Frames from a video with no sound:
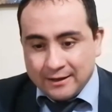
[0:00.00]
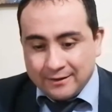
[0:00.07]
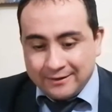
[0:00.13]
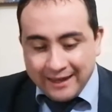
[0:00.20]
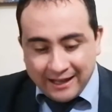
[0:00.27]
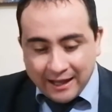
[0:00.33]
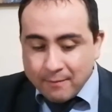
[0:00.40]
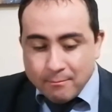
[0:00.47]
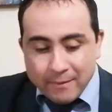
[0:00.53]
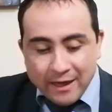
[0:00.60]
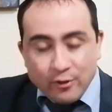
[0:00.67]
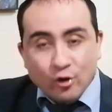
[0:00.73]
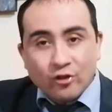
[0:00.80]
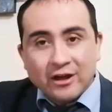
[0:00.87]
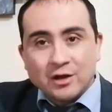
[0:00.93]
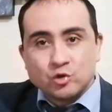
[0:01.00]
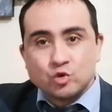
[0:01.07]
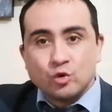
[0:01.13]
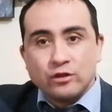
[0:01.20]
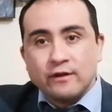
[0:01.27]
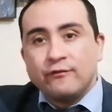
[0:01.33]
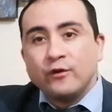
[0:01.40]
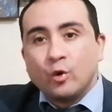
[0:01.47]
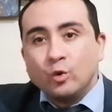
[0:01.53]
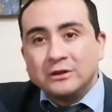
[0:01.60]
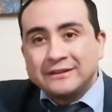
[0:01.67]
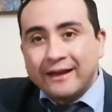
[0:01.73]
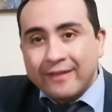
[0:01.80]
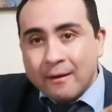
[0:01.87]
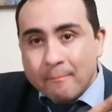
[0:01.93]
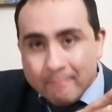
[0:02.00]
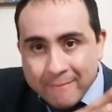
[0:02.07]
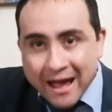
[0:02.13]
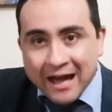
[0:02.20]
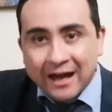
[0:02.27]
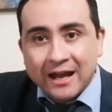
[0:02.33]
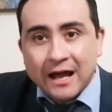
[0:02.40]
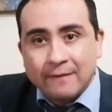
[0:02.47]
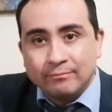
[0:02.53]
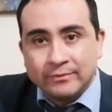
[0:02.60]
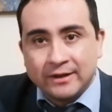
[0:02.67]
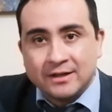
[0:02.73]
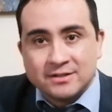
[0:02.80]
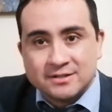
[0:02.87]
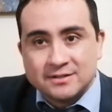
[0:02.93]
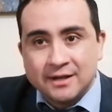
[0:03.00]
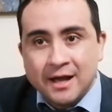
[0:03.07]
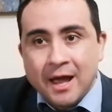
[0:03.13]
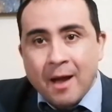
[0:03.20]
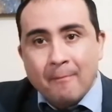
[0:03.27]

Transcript: de que en medio de sus dificultades más grandes,